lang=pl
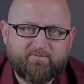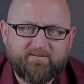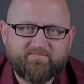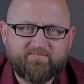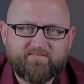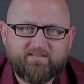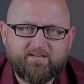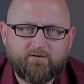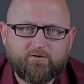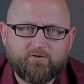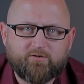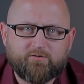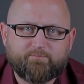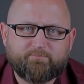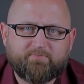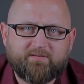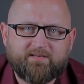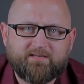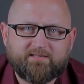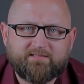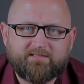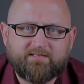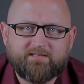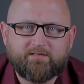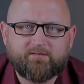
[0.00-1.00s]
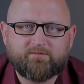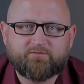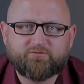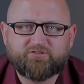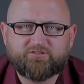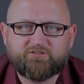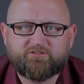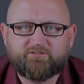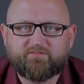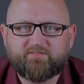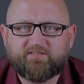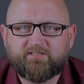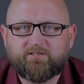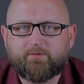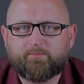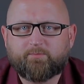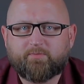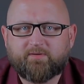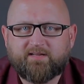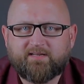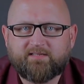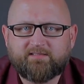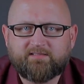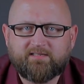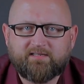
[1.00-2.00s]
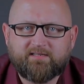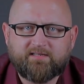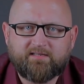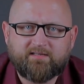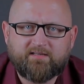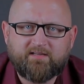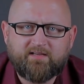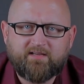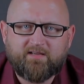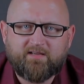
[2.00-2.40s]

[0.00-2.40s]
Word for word: Pewnego pięknego wrześniowego poranka